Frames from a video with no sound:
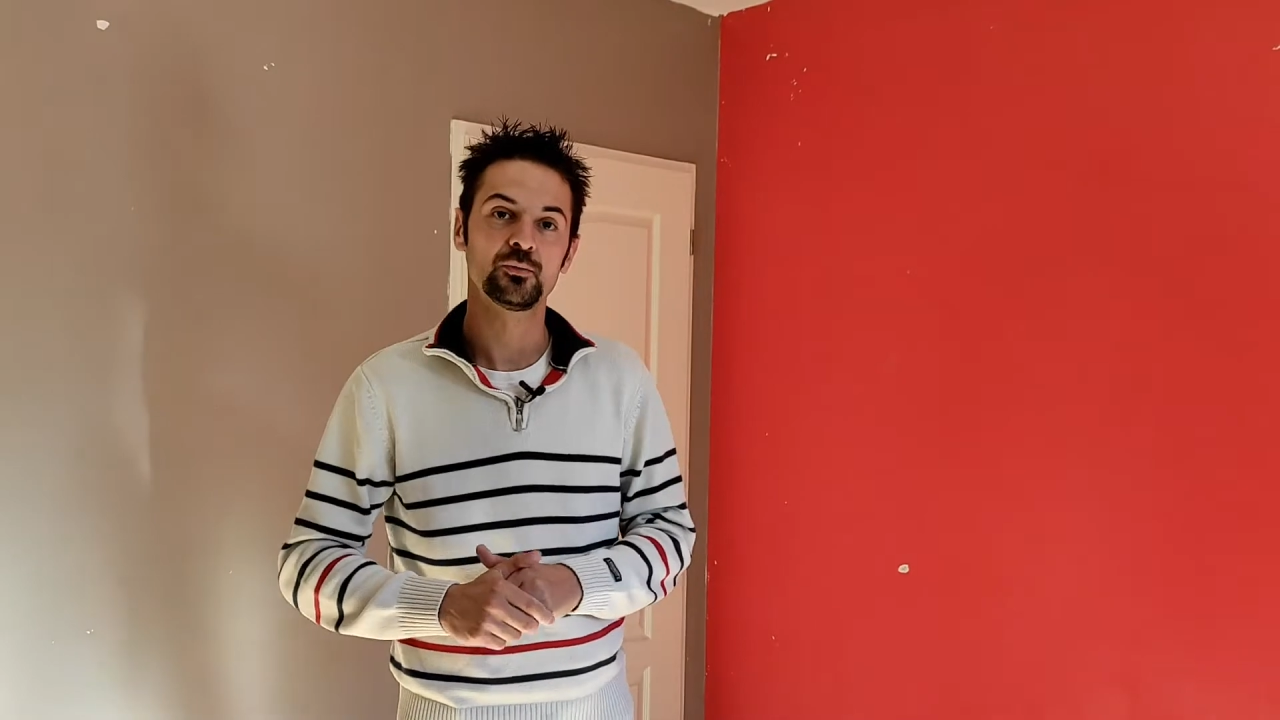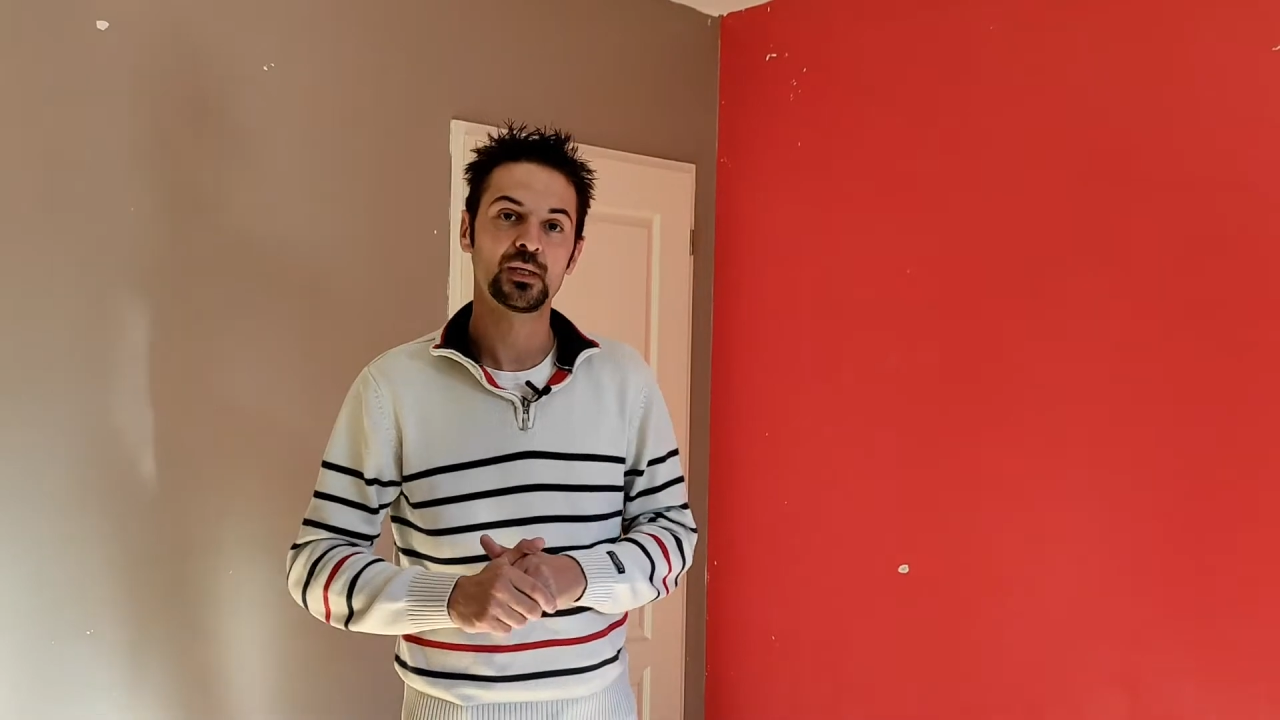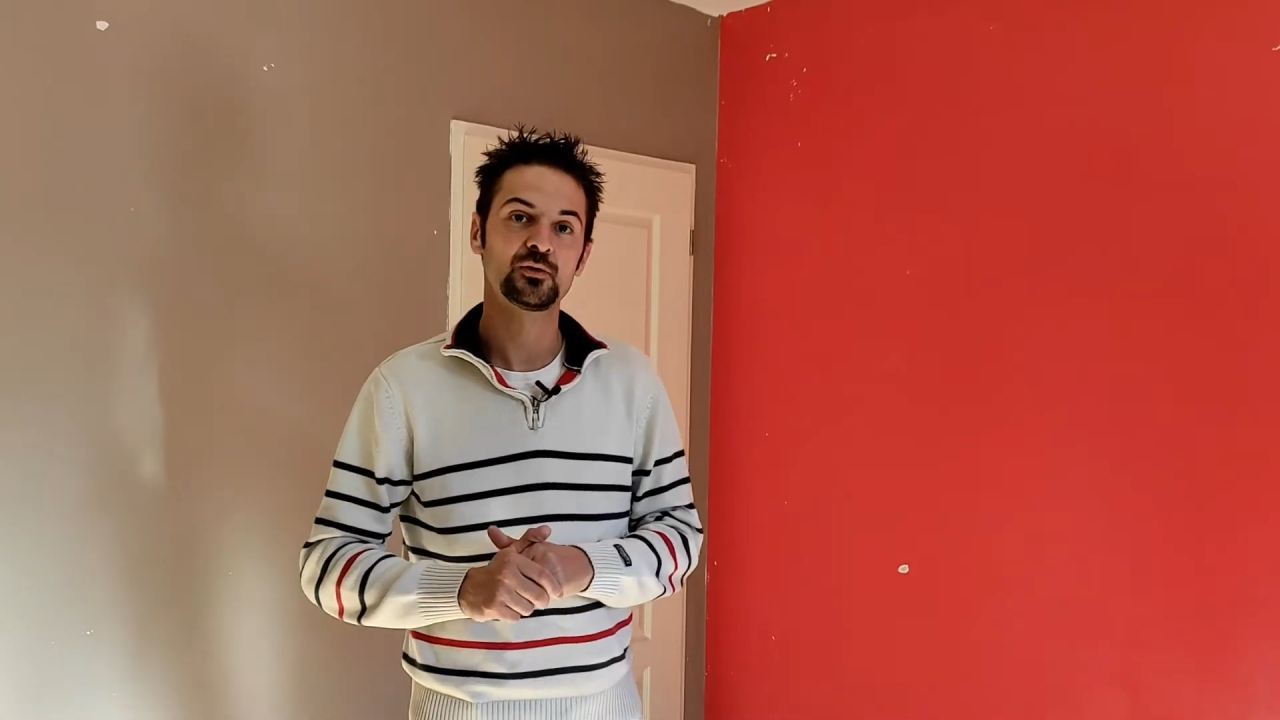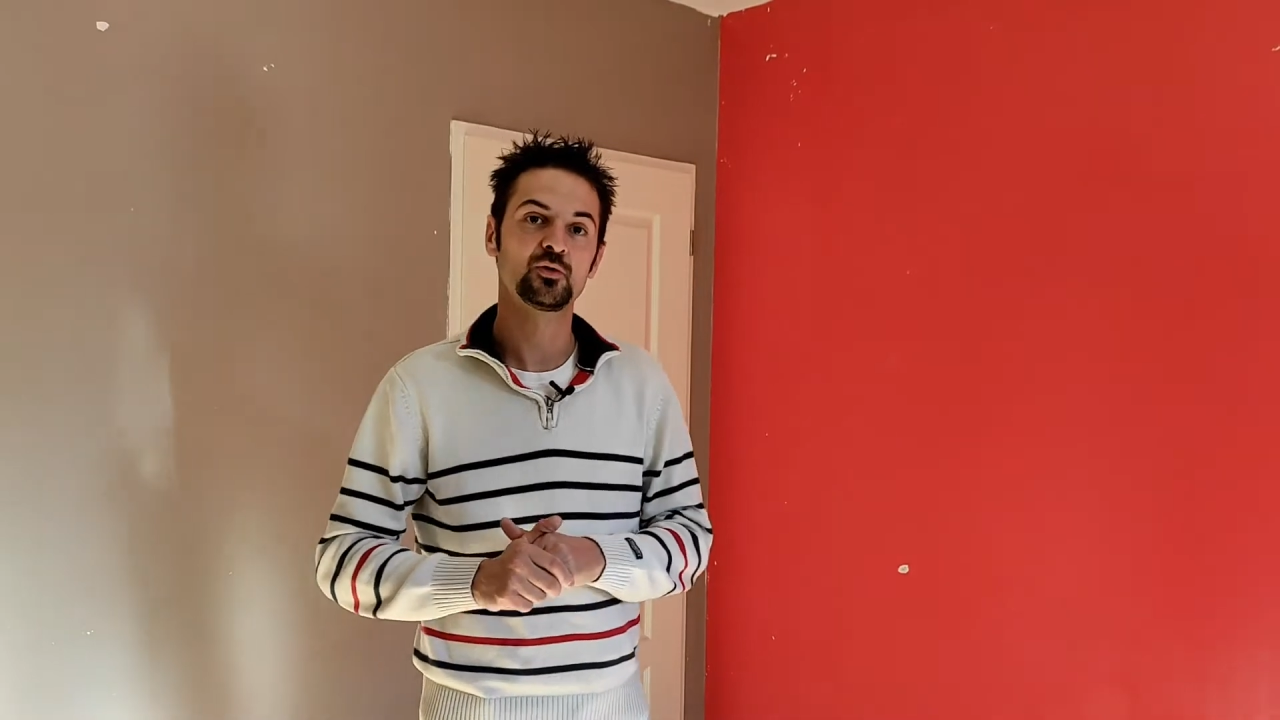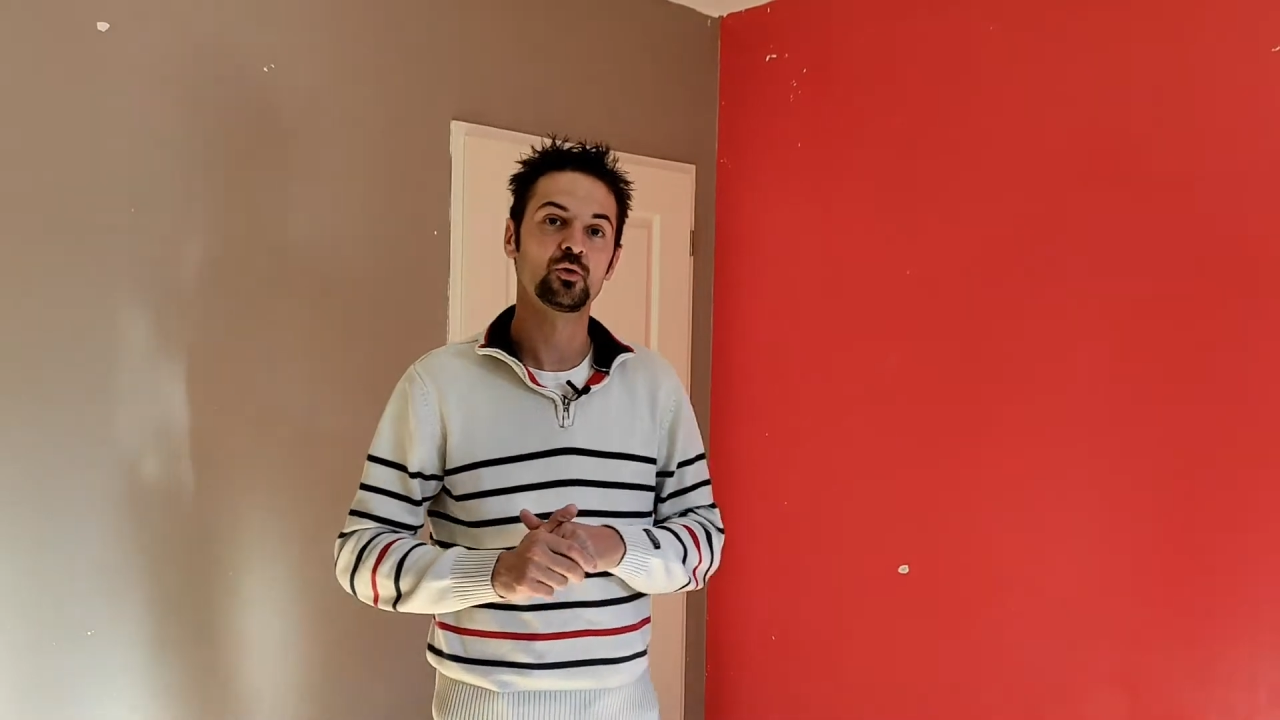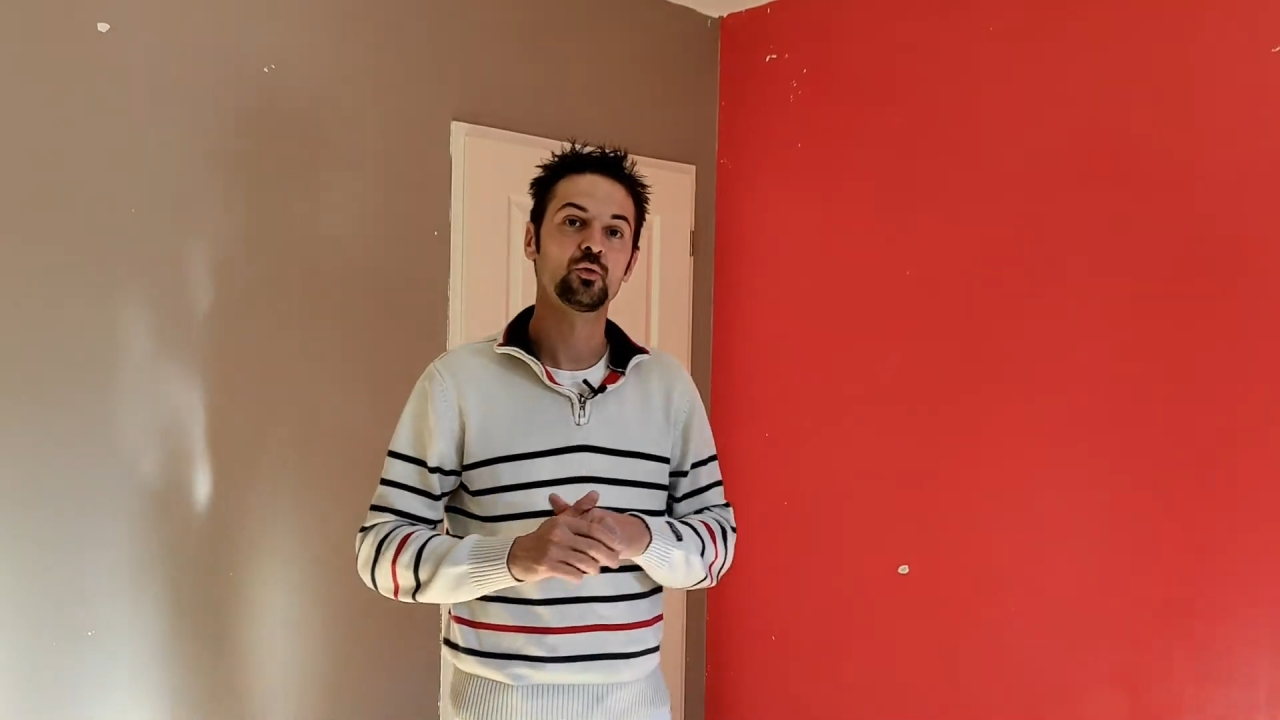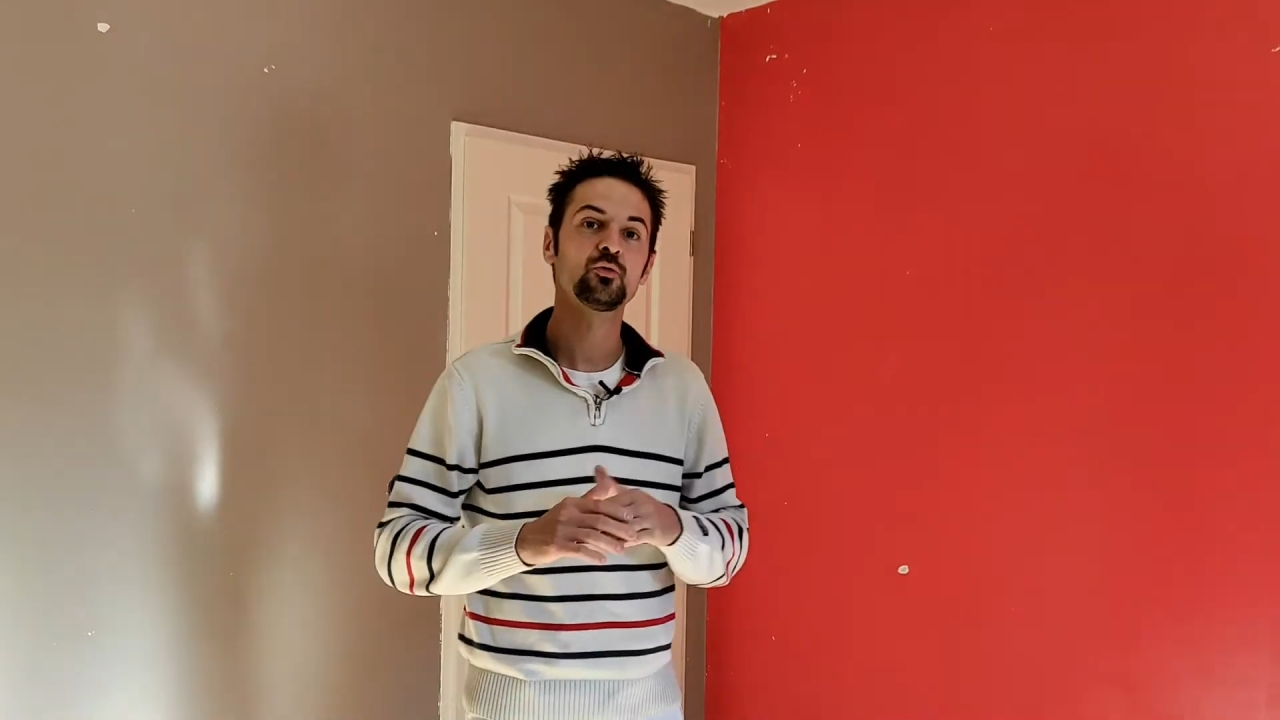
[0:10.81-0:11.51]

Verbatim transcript: peinture